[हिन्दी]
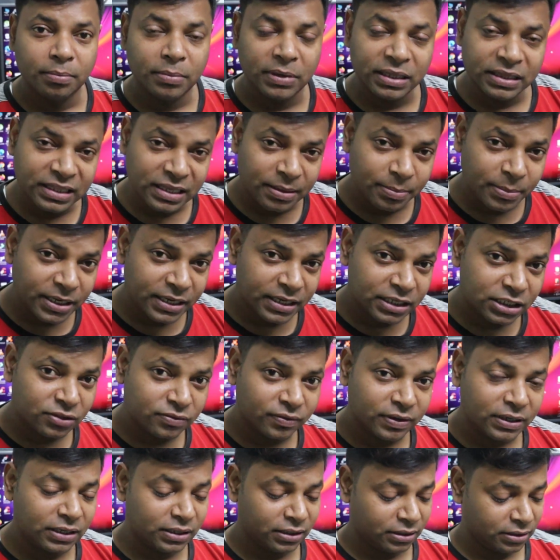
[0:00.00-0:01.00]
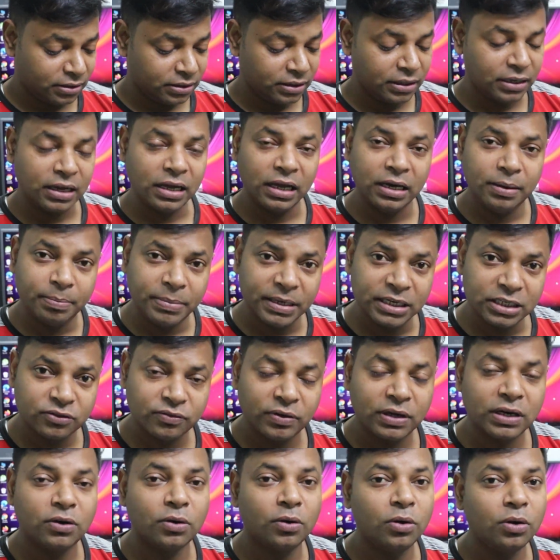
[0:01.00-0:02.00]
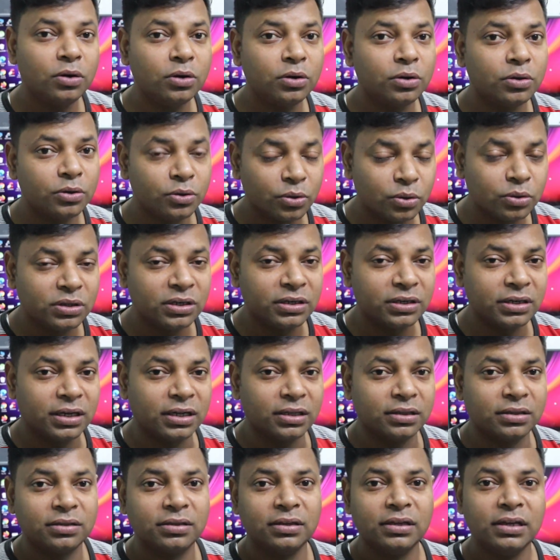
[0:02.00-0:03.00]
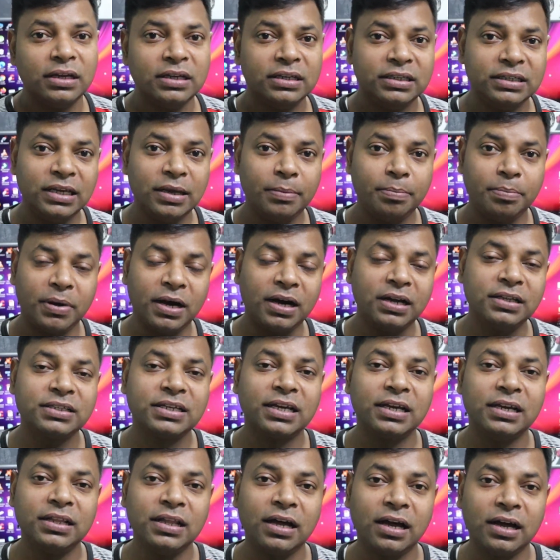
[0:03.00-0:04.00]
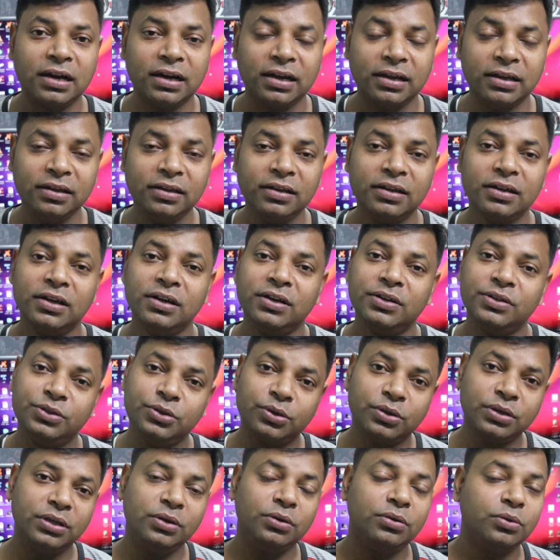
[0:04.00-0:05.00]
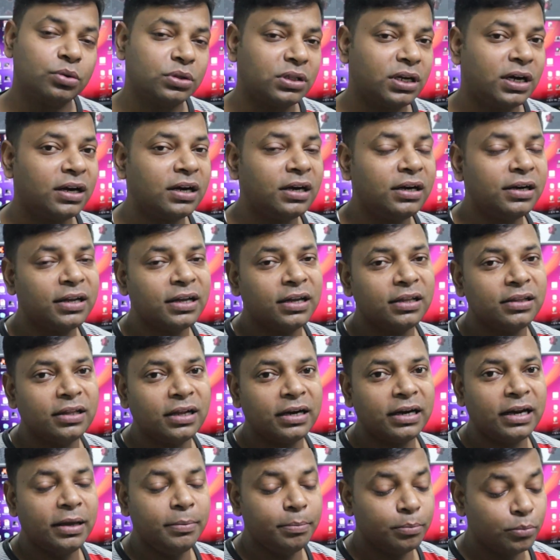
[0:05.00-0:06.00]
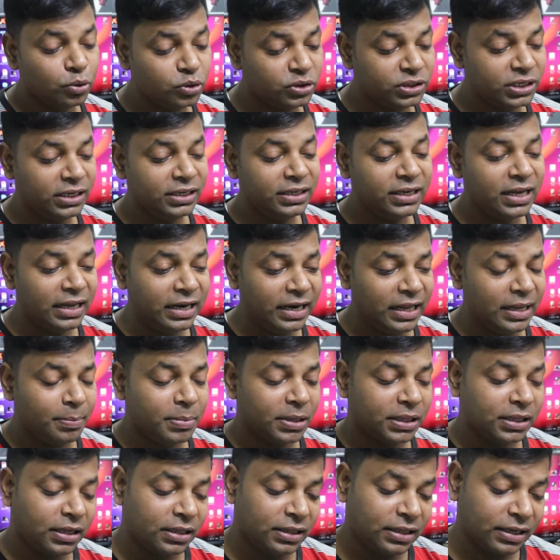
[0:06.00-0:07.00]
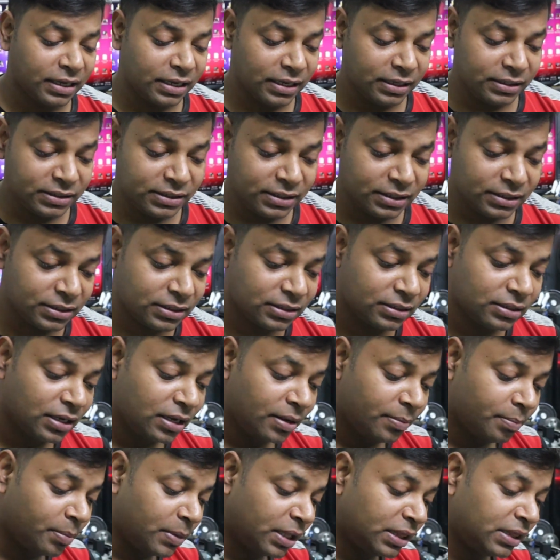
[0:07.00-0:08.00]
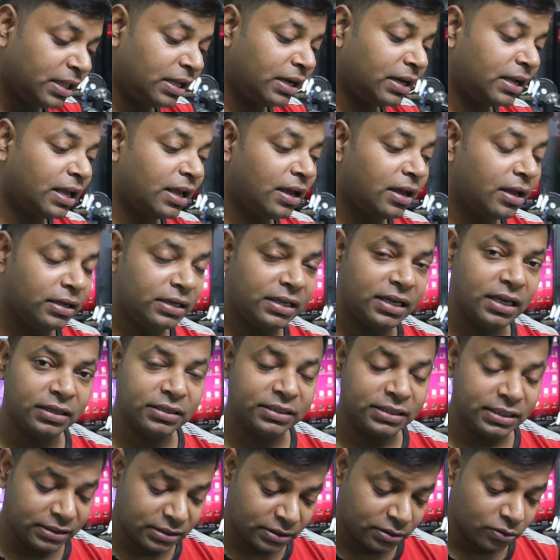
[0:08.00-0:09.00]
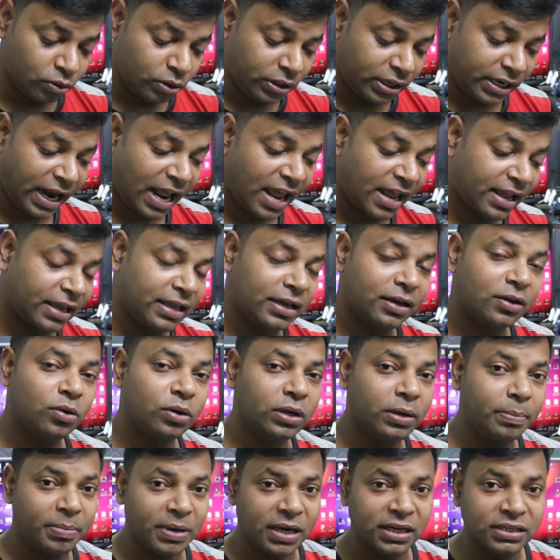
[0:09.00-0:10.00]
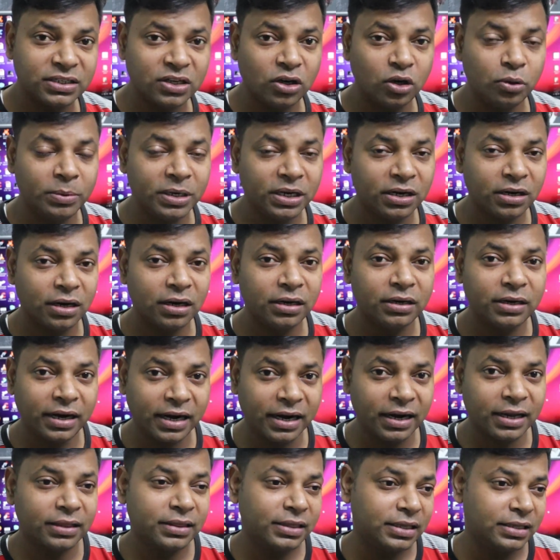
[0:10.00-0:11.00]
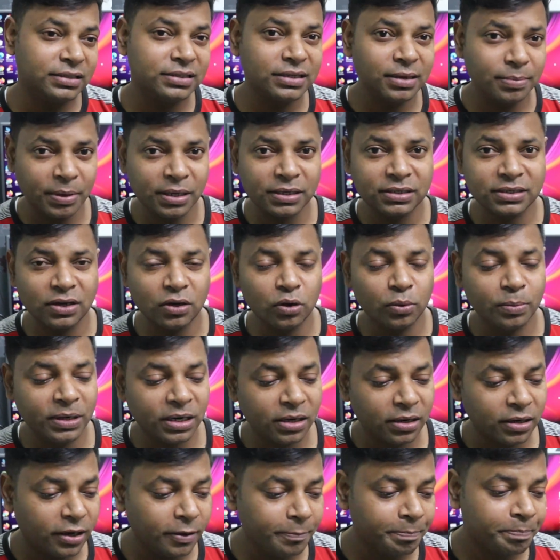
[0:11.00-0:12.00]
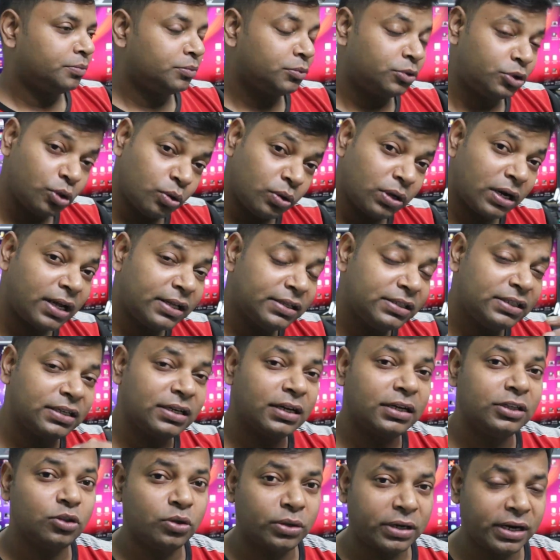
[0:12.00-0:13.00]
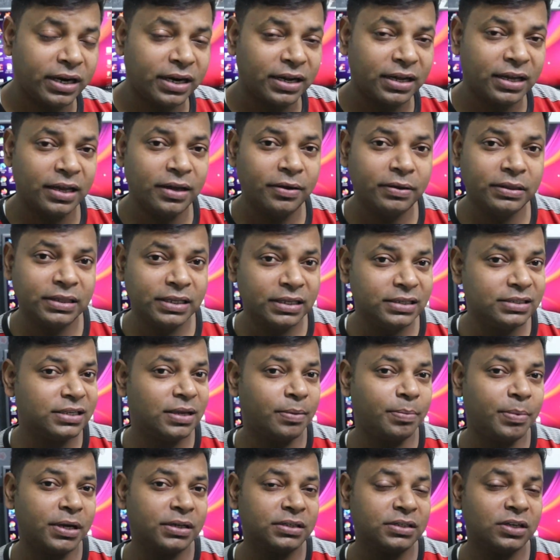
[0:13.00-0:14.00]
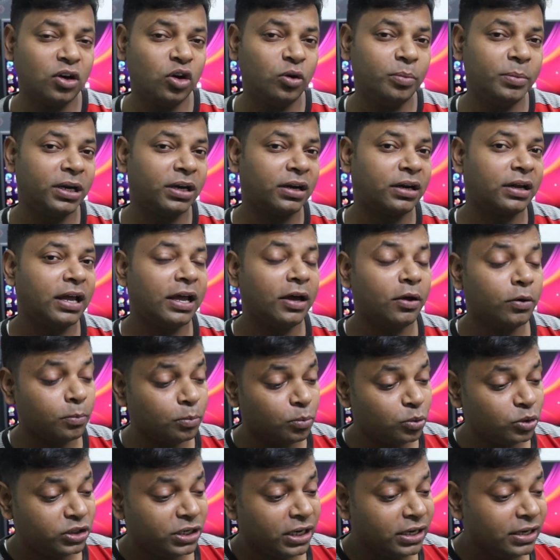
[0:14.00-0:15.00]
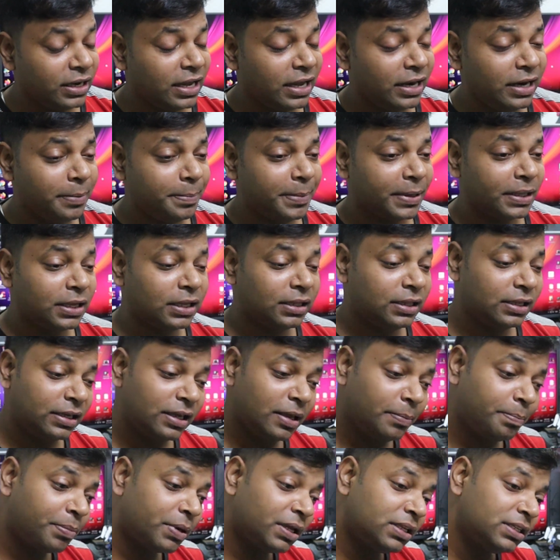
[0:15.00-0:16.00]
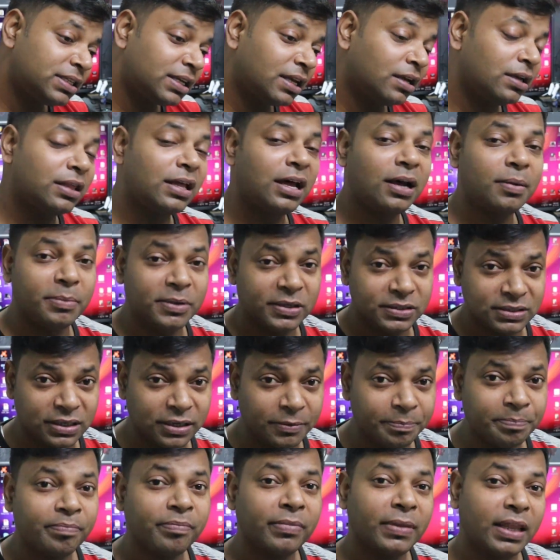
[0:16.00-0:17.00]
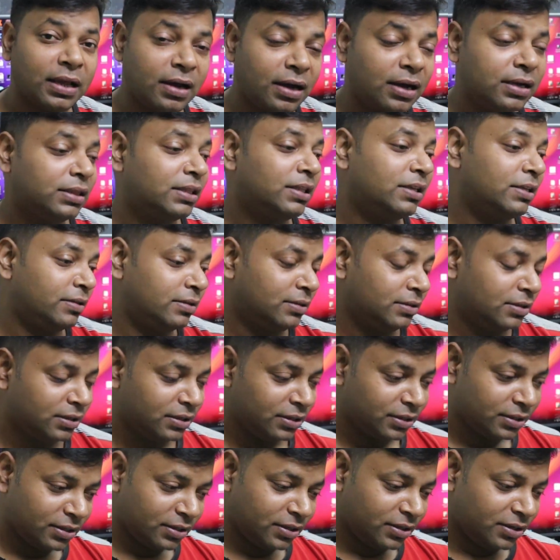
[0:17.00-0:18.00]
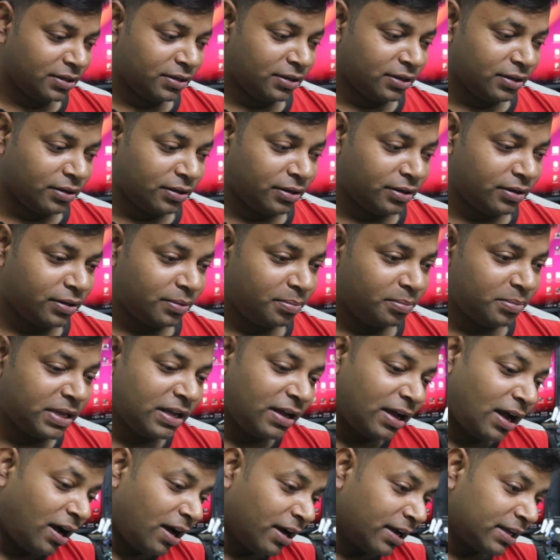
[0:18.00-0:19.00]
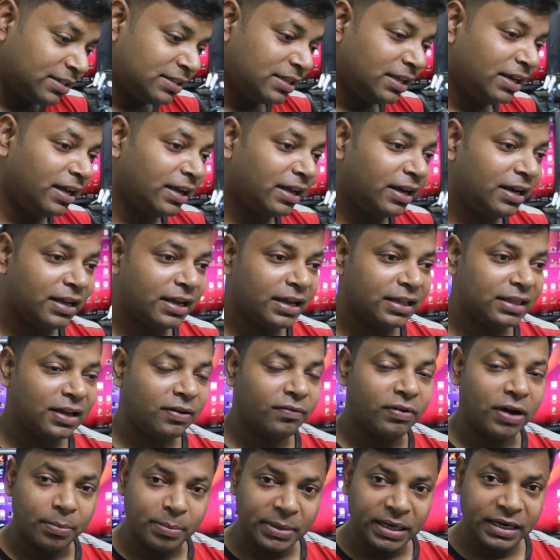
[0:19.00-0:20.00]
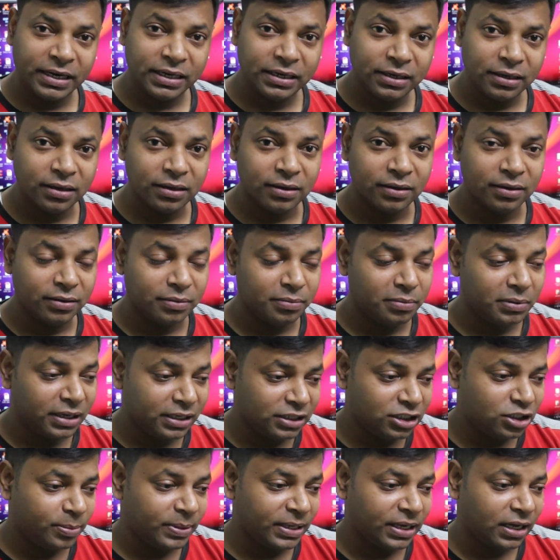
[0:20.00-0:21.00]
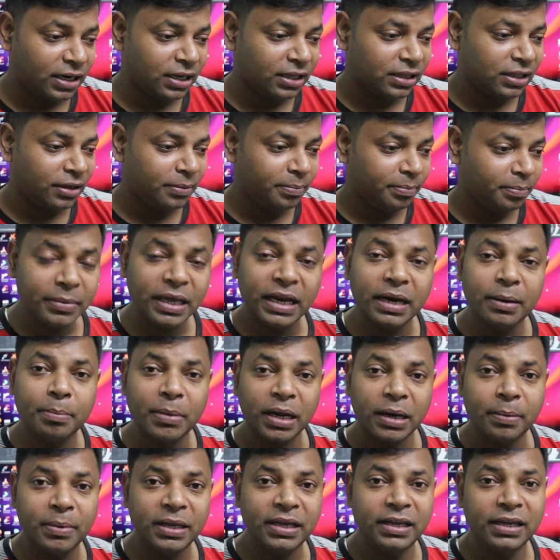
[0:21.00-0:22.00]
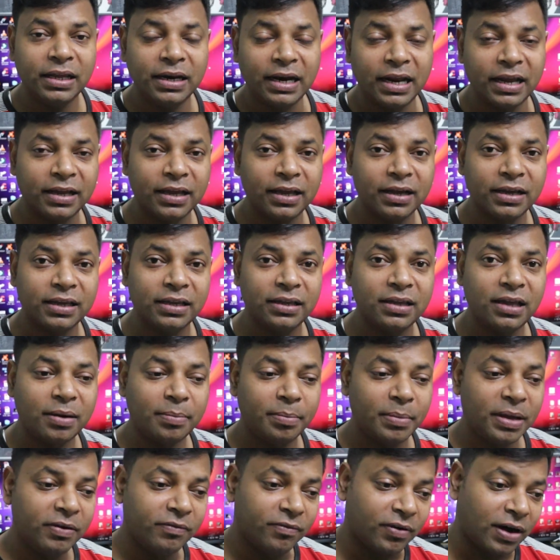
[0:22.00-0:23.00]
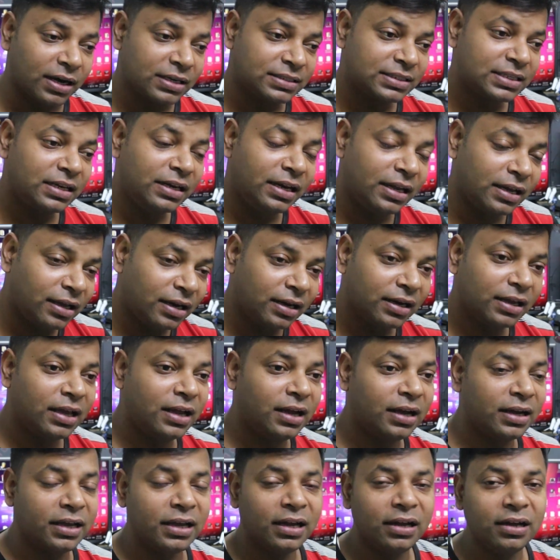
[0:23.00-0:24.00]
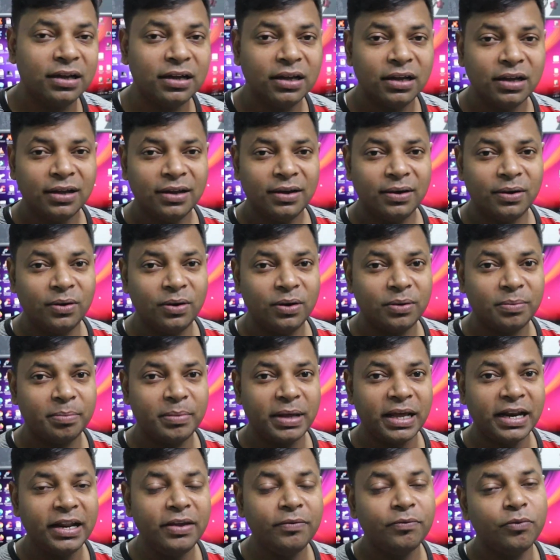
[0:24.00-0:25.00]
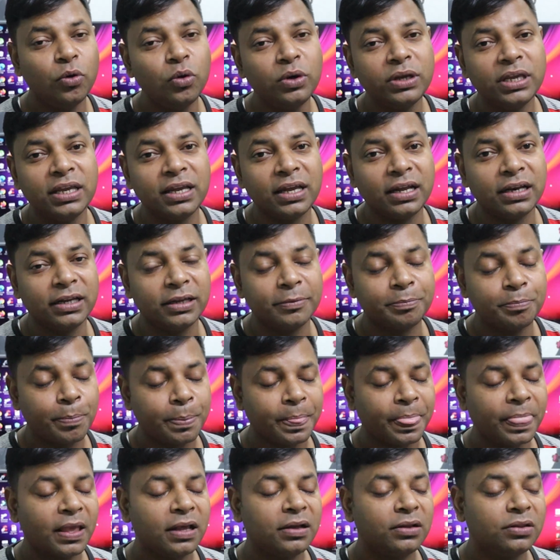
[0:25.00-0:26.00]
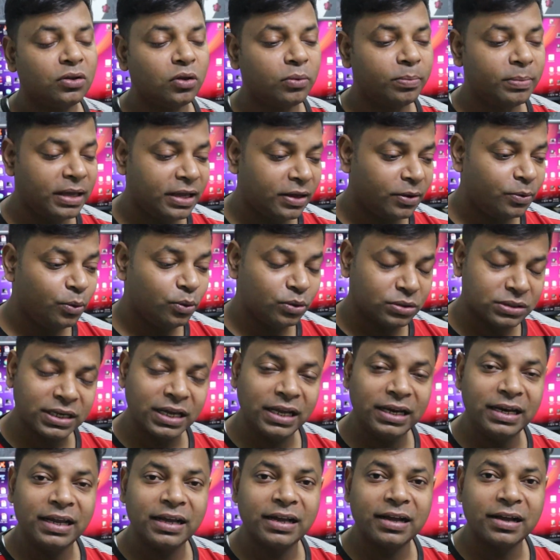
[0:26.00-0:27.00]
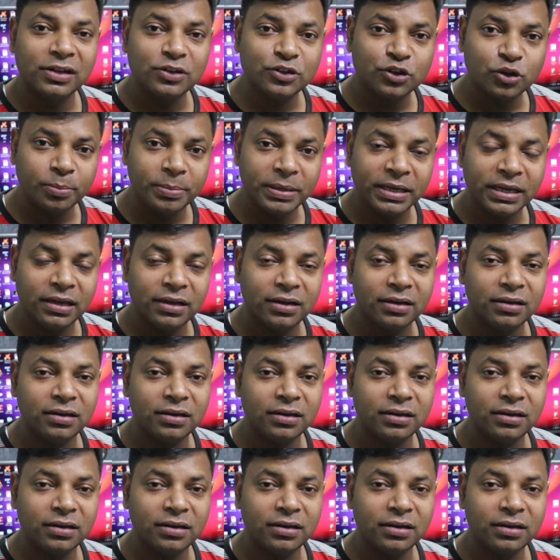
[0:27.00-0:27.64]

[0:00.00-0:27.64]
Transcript: मध्य महेश्वर कल्पेश्वर और रुद्रनाथ ये पांच केदार हैं जो कि उत्तराखंड के अंदर है मुझे ये नहीं पता था कि जिस मंदिर के या जिस वो ट्रैक के क्योंकि पाँच किलोमीटर का ट्रैक है तीन से पाँच किलोमीटर का तुमनाथ जी का जो ट्रैक है तीन से पाँच किलोमीटर का है और मुझे ये नहीं पता था कि पंच केदार में से आते हैं मैं आगे से निकल गया था वहाँ मैंने लंच भी करा था मेरे मन में ये रह गया कि यार मैं वहाँ से निकल के आ गया और मैंने वो किया नहीं तो मैं उसके लिए कल सुबह